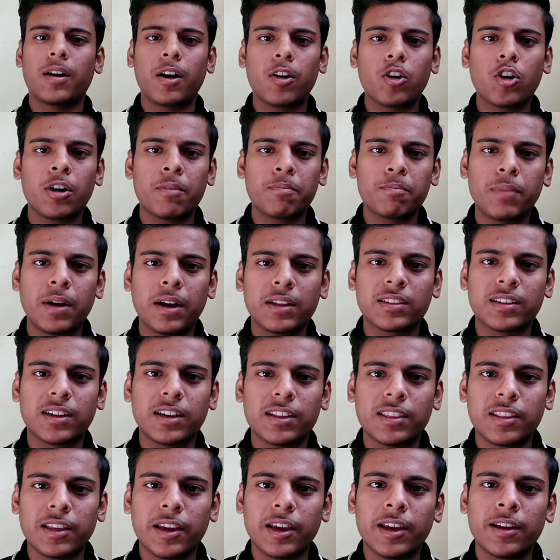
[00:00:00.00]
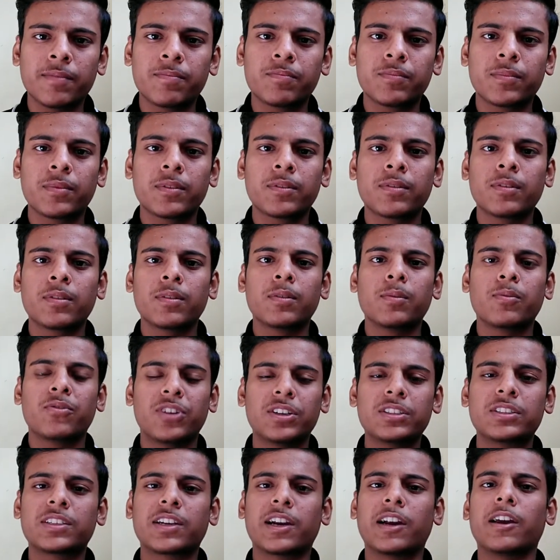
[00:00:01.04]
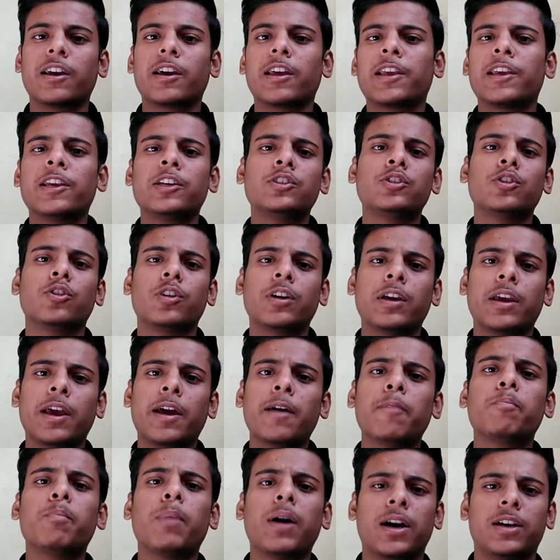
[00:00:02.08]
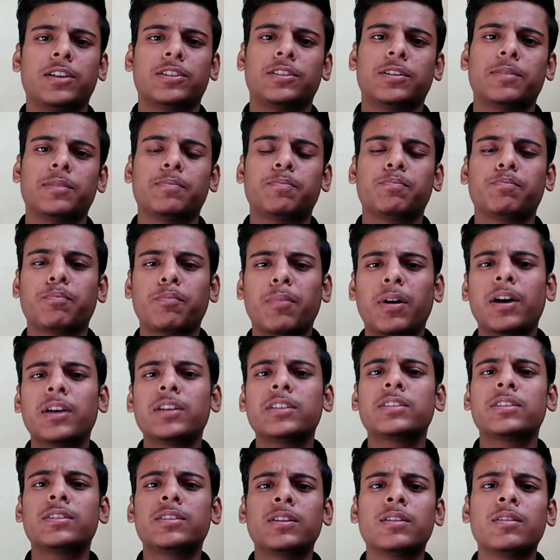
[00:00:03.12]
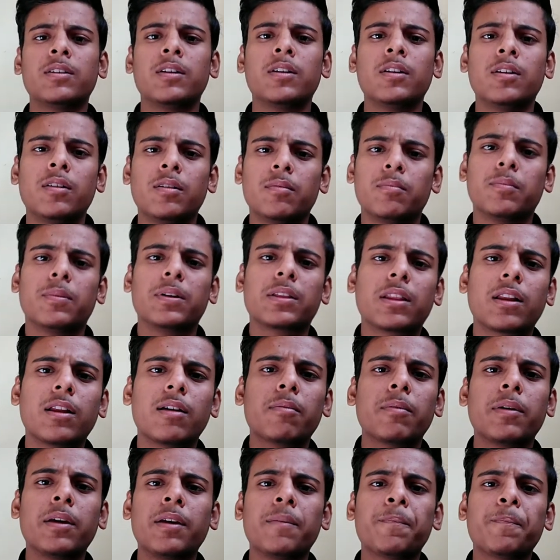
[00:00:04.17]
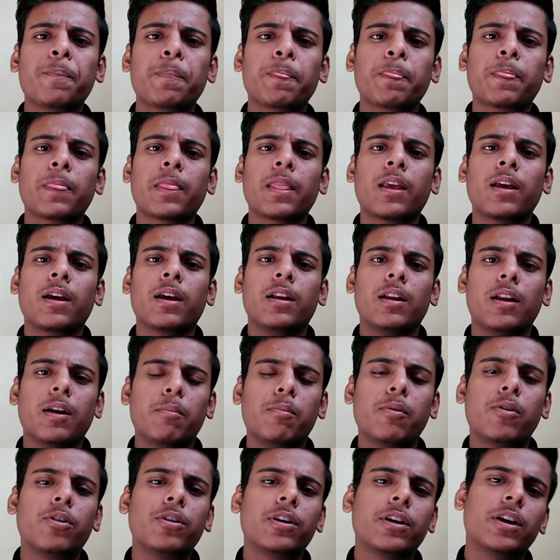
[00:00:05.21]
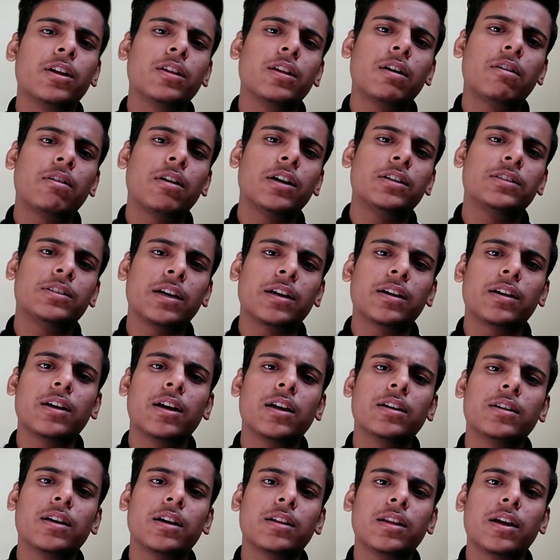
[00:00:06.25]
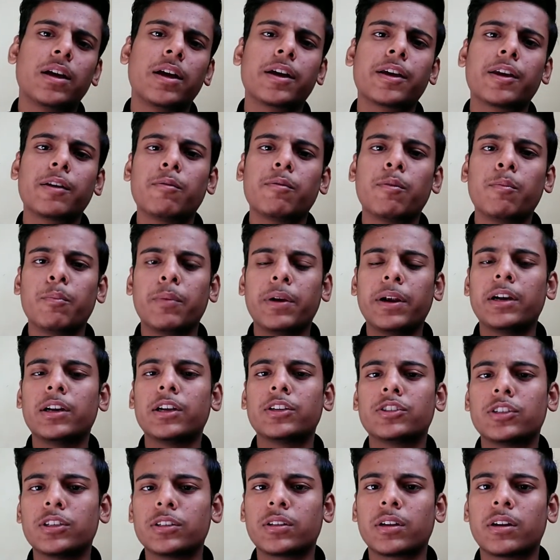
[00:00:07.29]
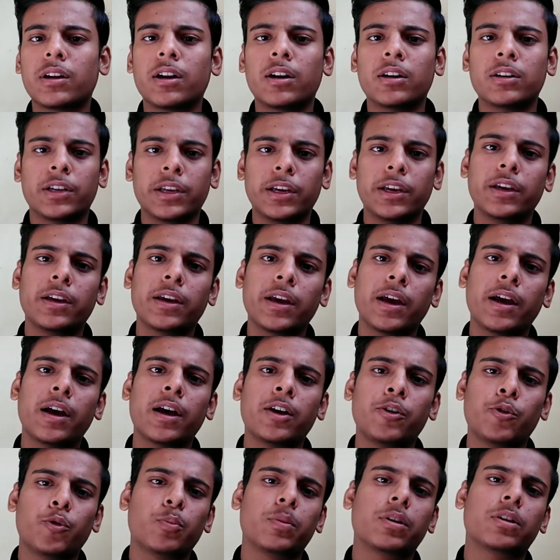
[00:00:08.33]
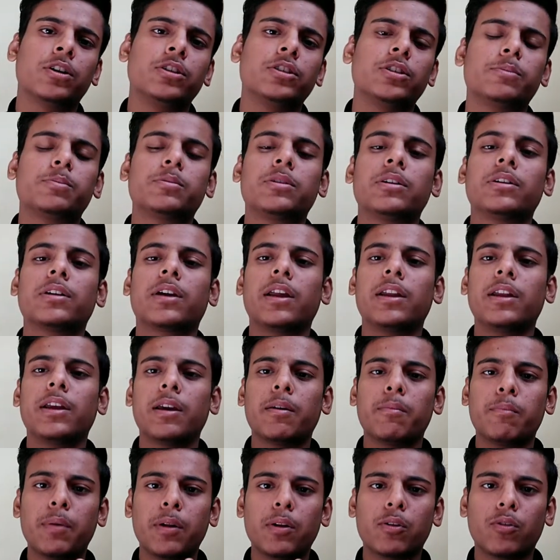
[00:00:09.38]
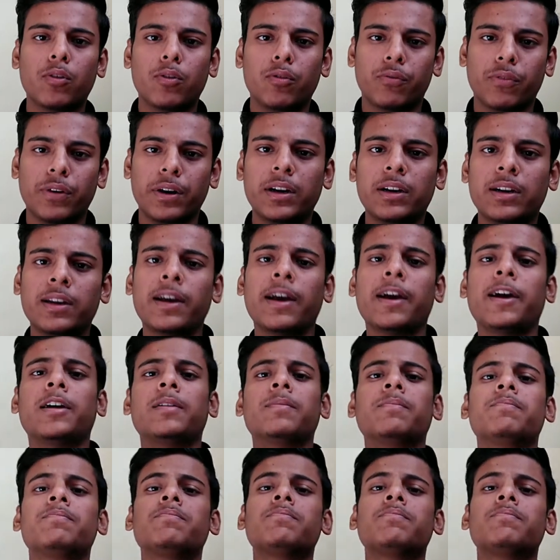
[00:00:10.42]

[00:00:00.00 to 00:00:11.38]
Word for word: और हम बात करते हैं फर्स्ट कैटेगरी की जो कि है पास्ट पास्ट मतलब कि लेबोरेटरी के द्वारा चेक किया जाता है कि वो मीट अच्छी तरह ठीक है ह्यूमन कंजप्शन के लिए बिल्कुल फिट है